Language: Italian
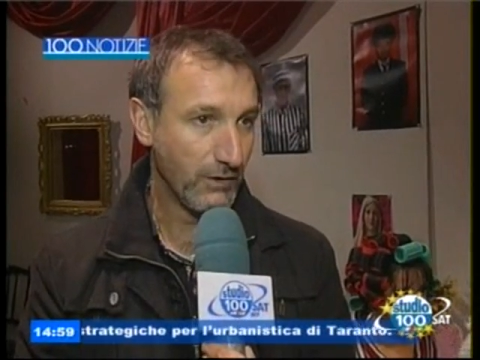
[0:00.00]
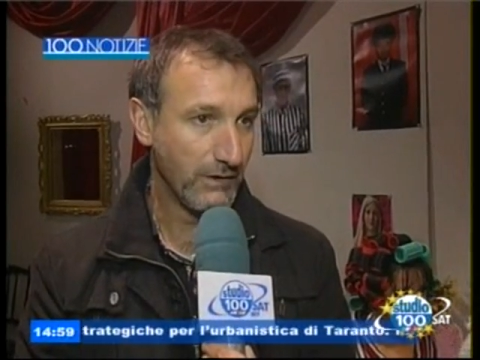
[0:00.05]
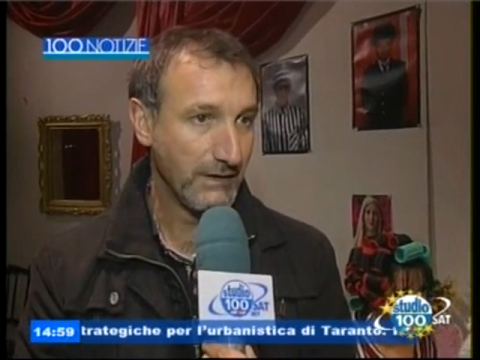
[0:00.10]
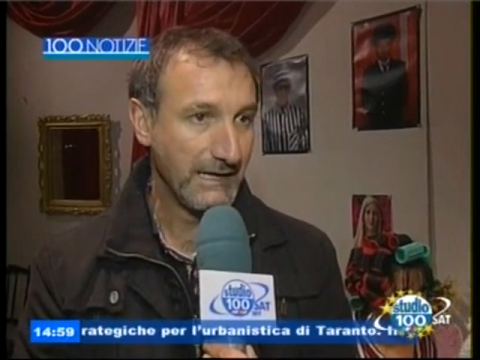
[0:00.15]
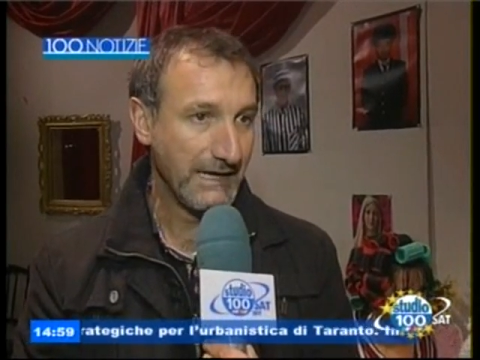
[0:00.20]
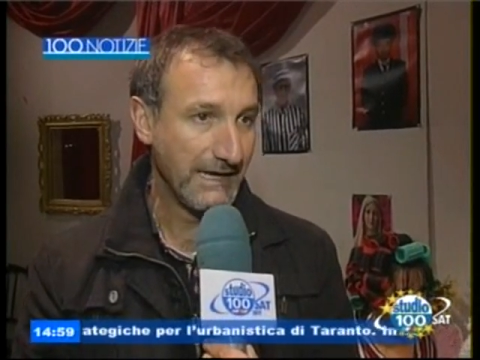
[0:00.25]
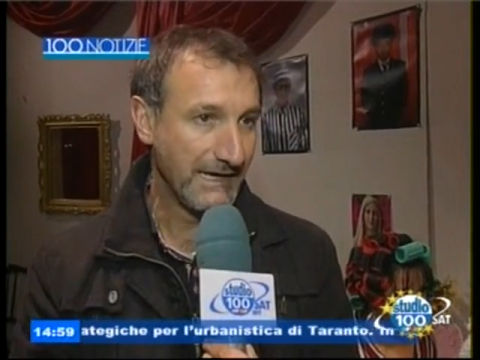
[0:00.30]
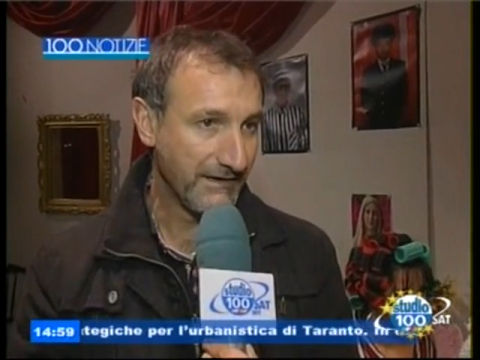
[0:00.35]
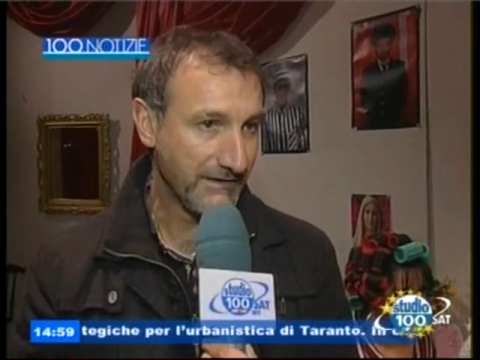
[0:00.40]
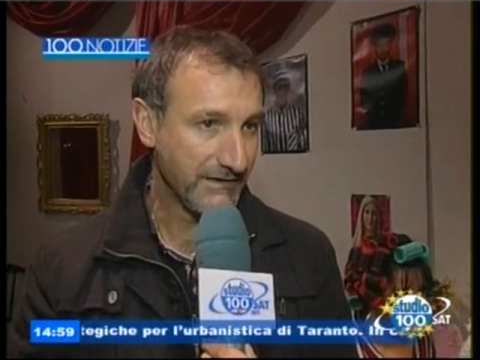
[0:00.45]

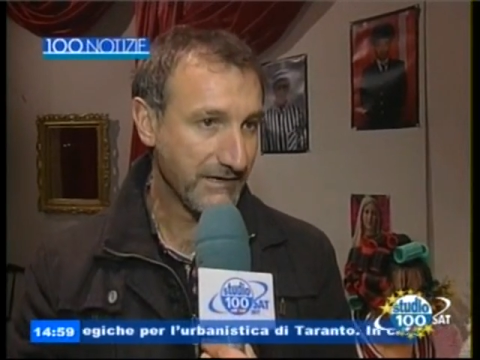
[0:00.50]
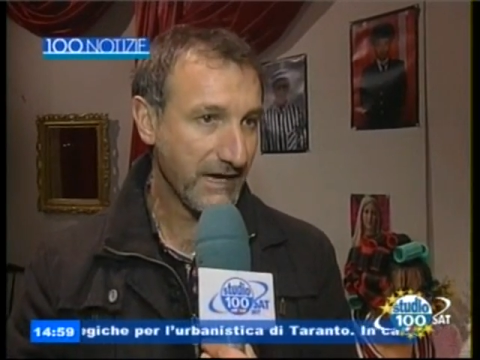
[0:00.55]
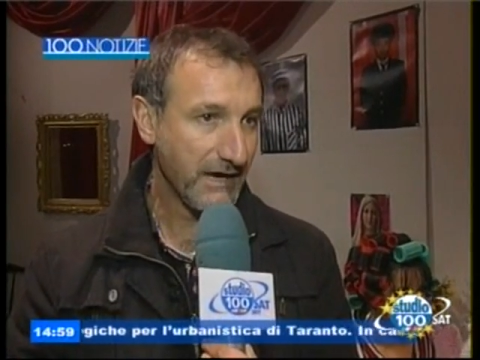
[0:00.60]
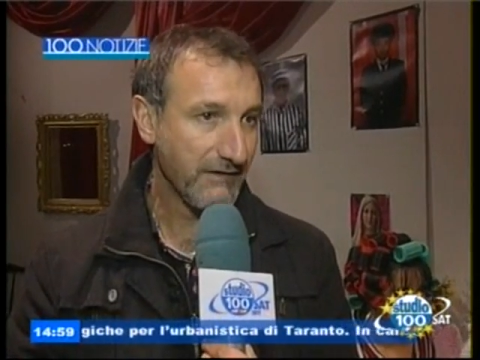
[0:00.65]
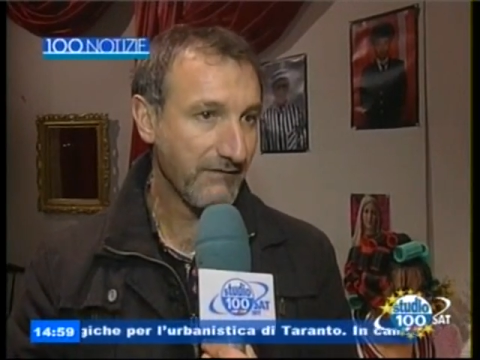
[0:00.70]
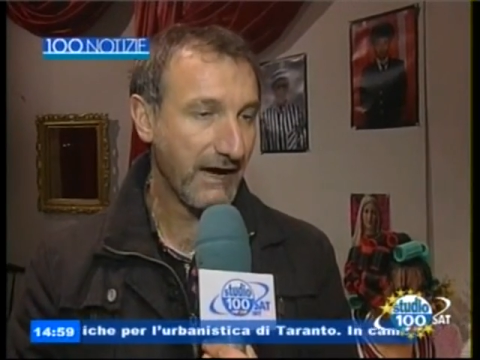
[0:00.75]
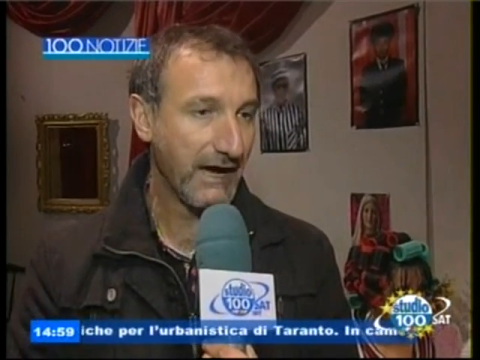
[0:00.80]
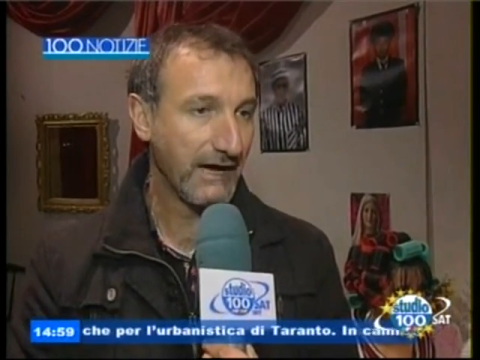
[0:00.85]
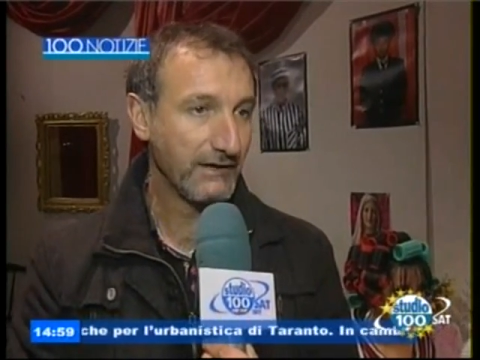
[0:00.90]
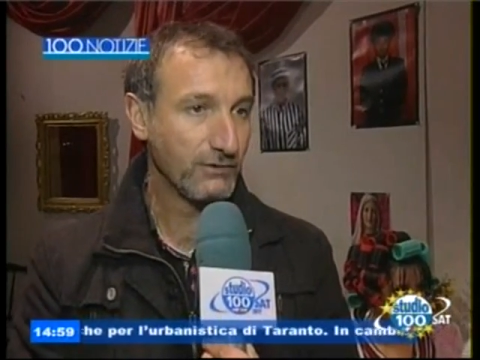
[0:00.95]
il
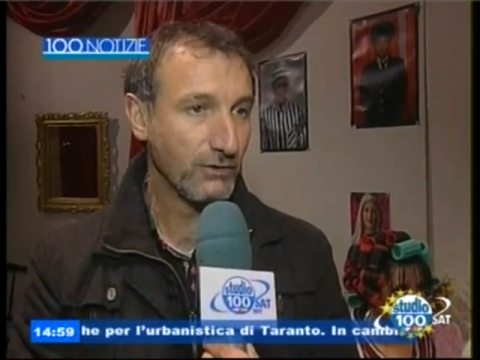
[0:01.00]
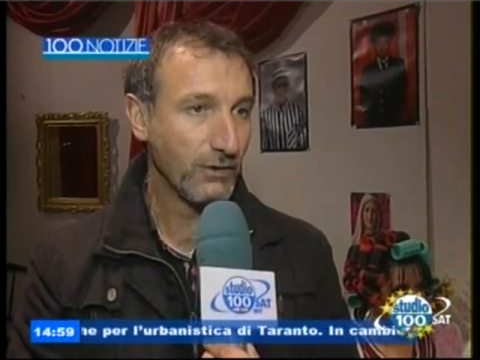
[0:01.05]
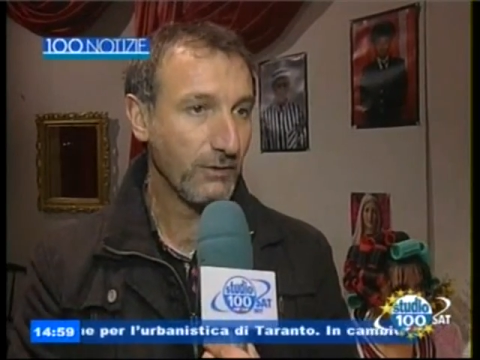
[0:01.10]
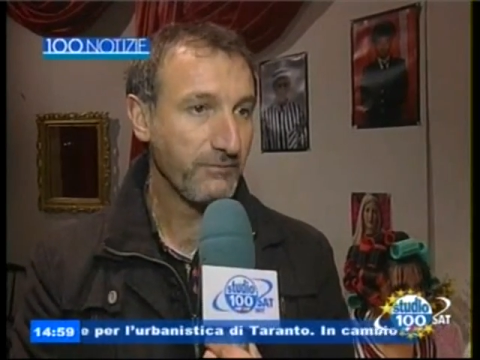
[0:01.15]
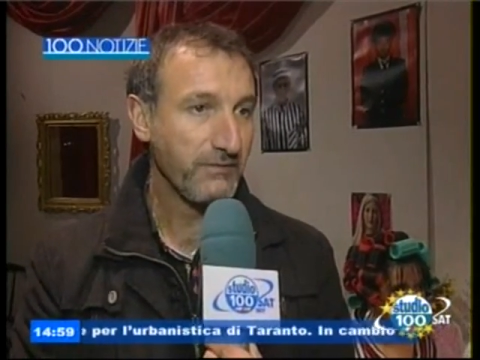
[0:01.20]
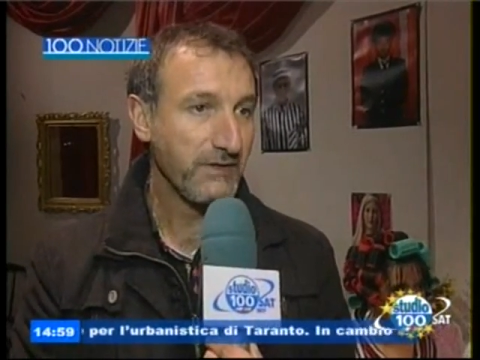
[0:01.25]
ricavato